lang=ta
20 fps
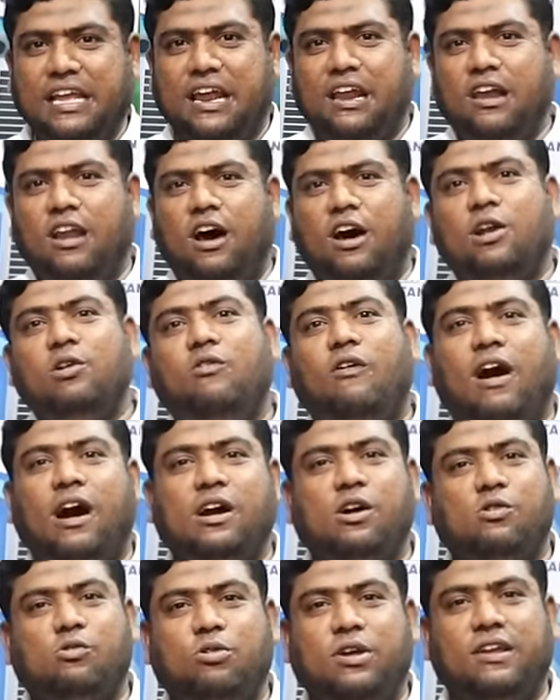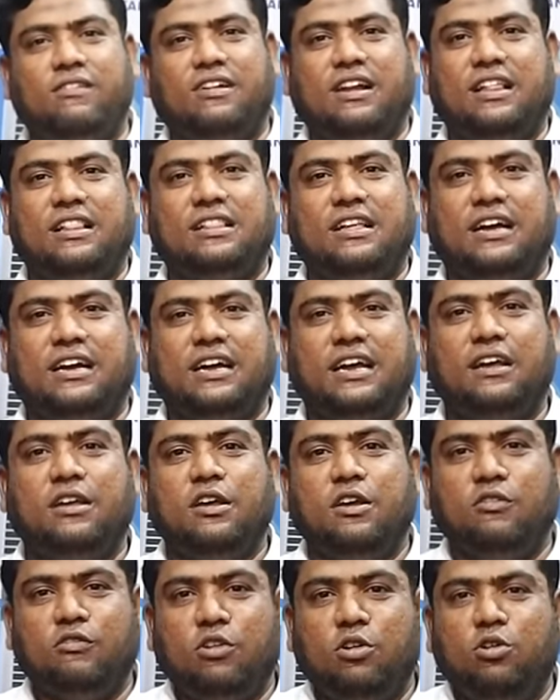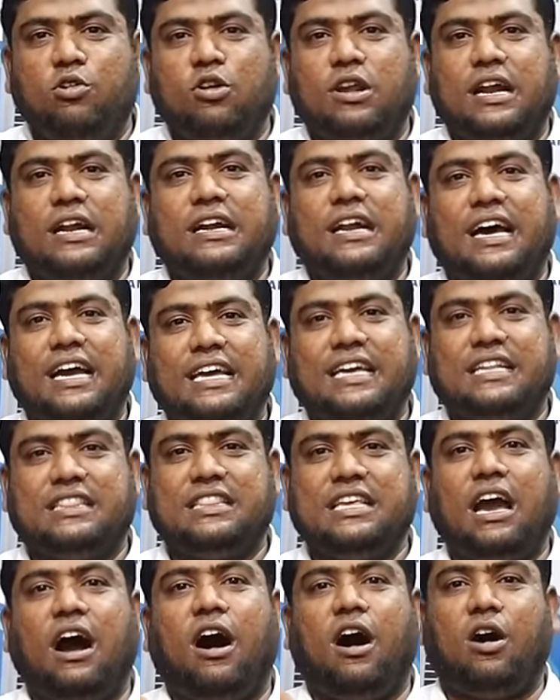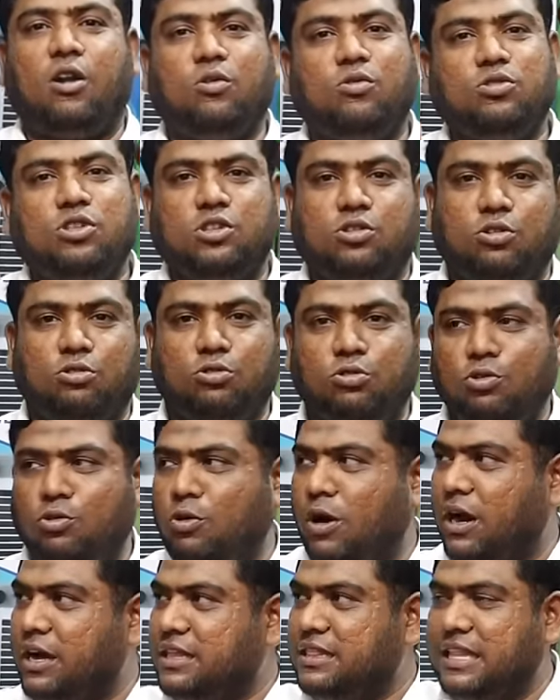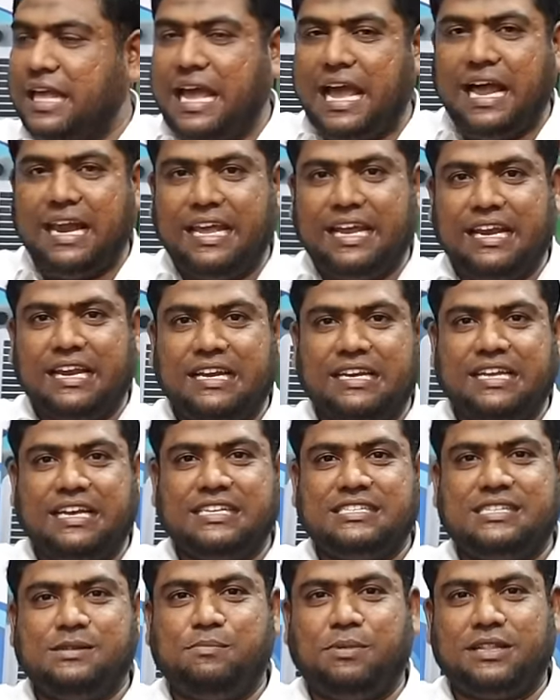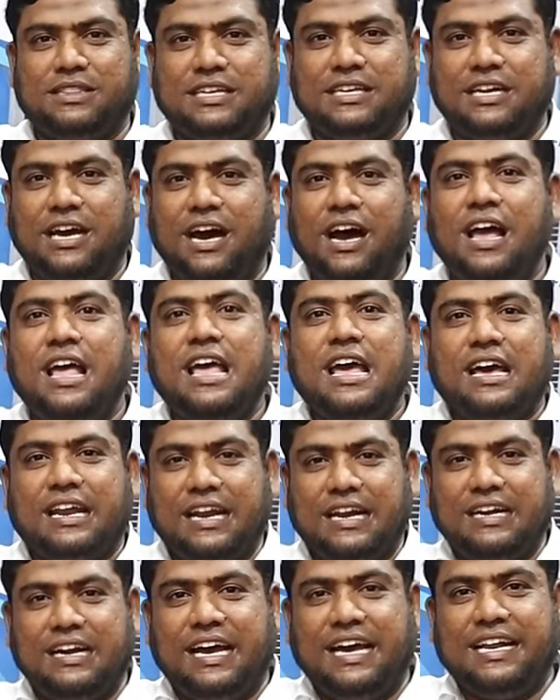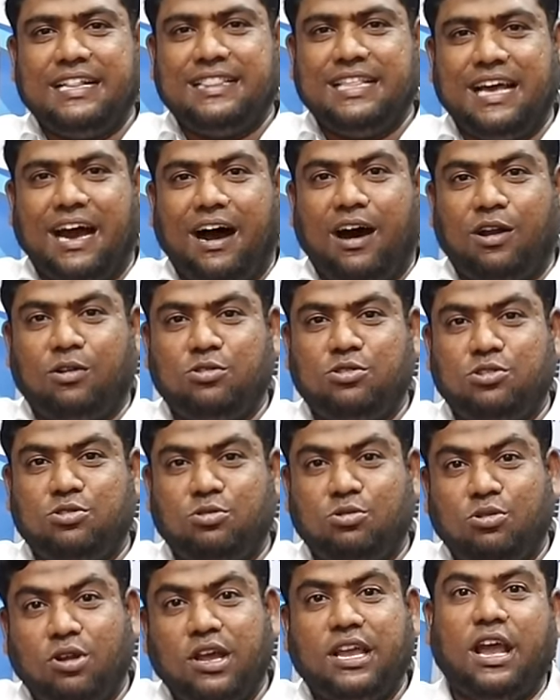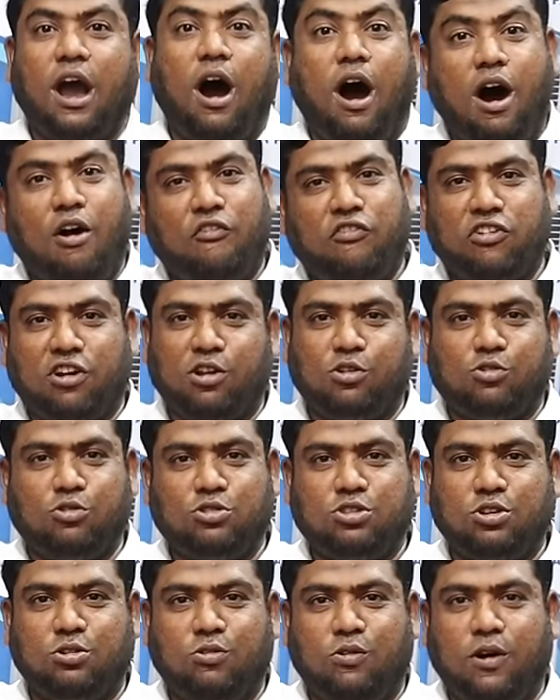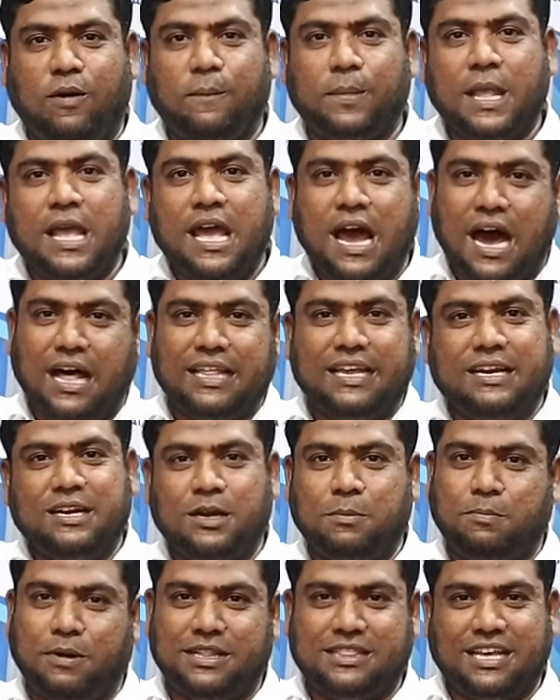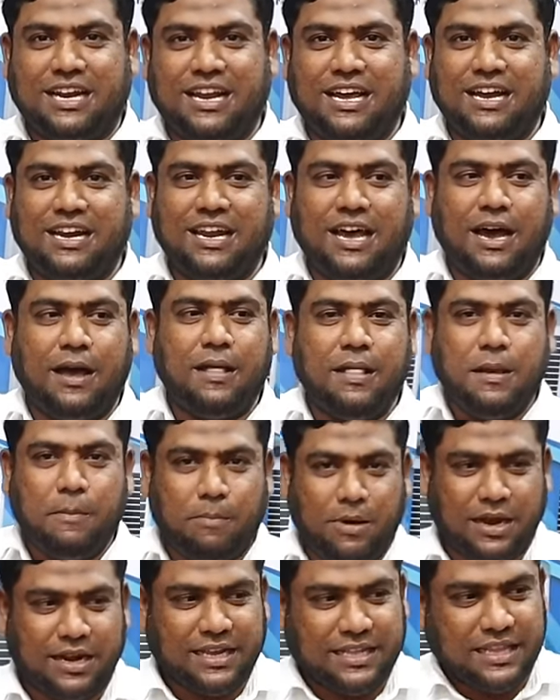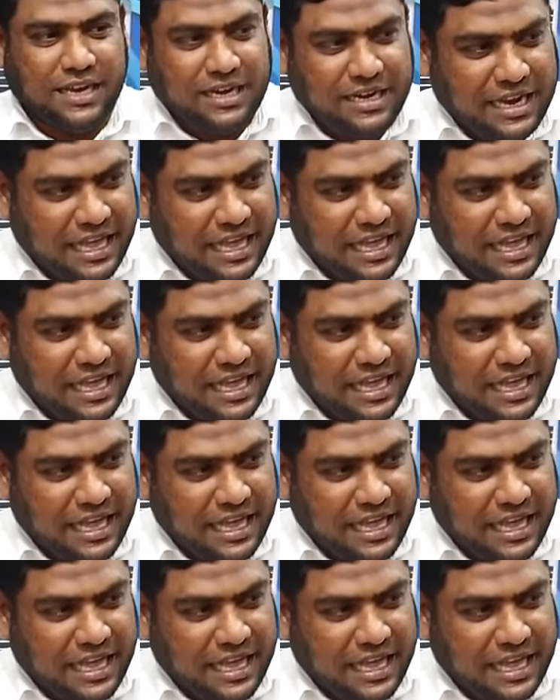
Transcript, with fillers: எல்லாரும் வாங்கக்கூடிய விலை தாங்க வெறும் ரெண்டாயிரத்தி அறுநூத்தி தொண்ணூறு ரூபா இந்த ஏழைகளின் ஏசி பாத்தீங்கன்னா ரெண்டாயிரத்தி அறுநூத்தி தொண்ணூறு ரூபாய்க்கு ஆஃபரோட கொடுத்துருவோம் அது என்னன்னு பாத்திரலாங்களா பாருங்க இதுல